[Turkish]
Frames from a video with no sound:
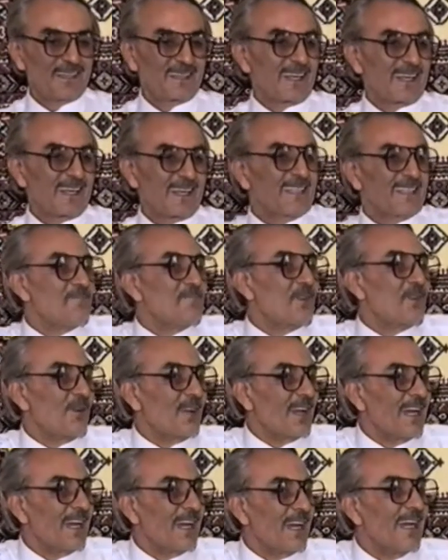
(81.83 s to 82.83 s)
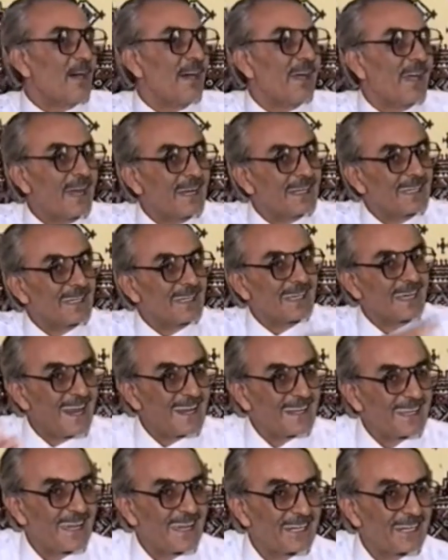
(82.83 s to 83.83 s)
enteresan bir olay ama yani
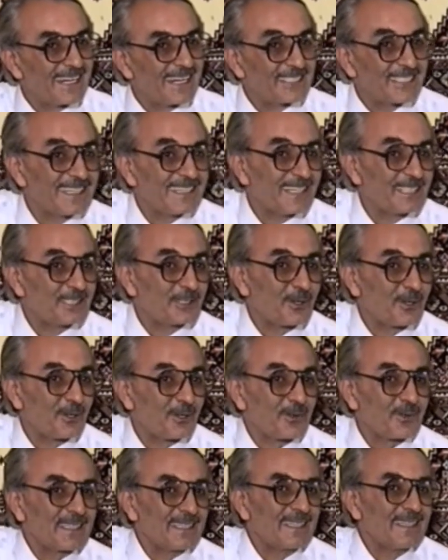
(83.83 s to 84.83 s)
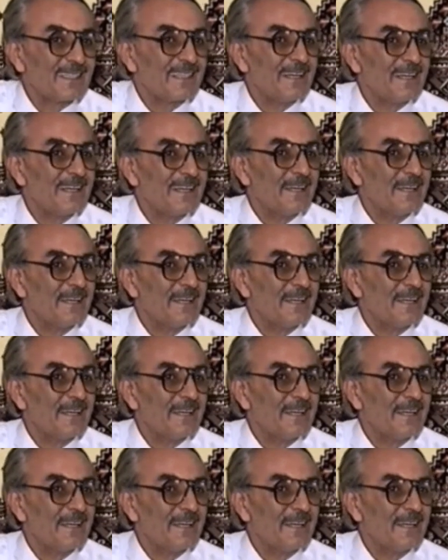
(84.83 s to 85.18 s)
genel gerçeği de çok iyi